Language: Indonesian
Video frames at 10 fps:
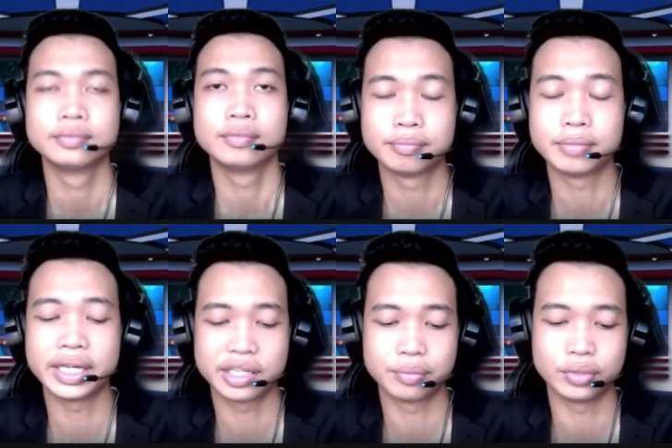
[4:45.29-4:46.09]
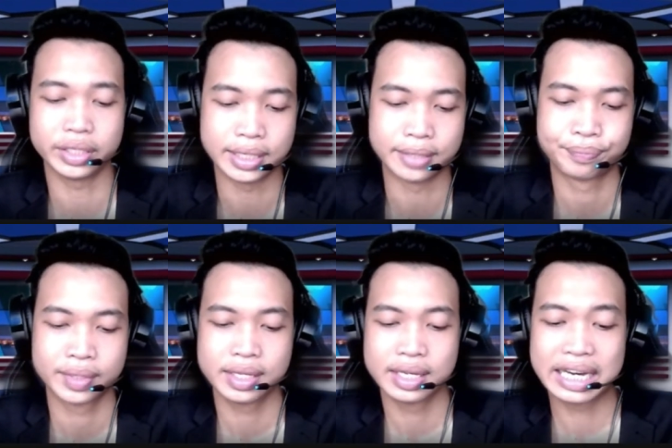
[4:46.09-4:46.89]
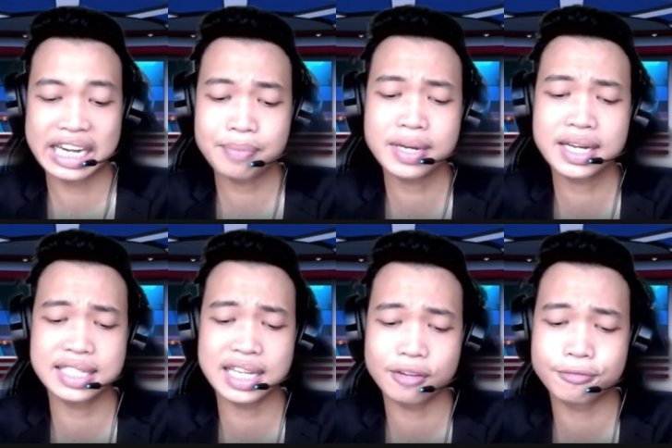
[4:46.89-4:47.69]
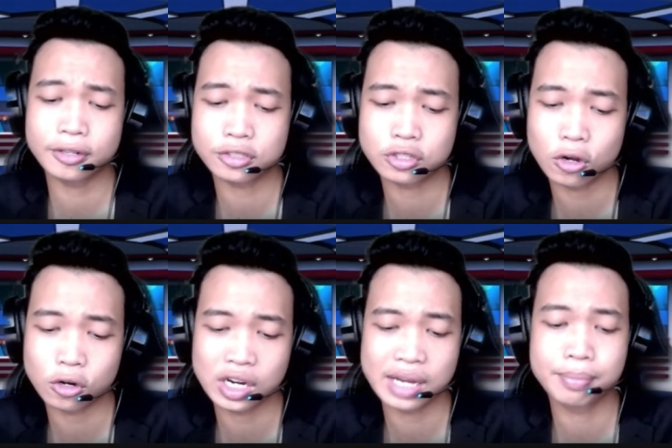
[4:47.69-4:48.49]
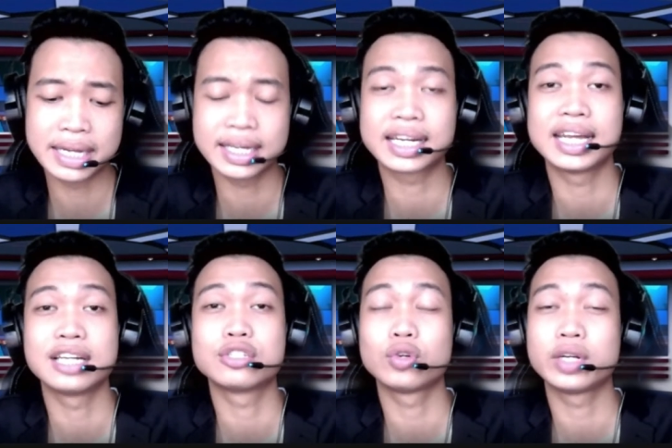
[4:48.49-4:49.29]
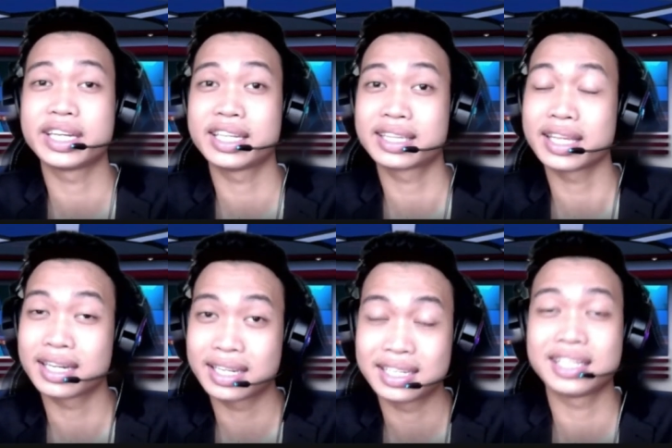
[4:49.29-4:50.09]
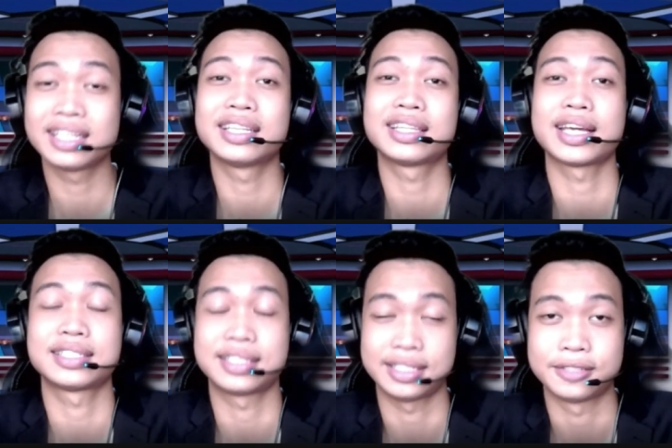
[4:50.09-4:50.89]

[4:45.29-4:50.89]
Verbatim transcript: Baik, Ibu Lina. Kenapa gejala virus corona banyak dan sulit dideteksi?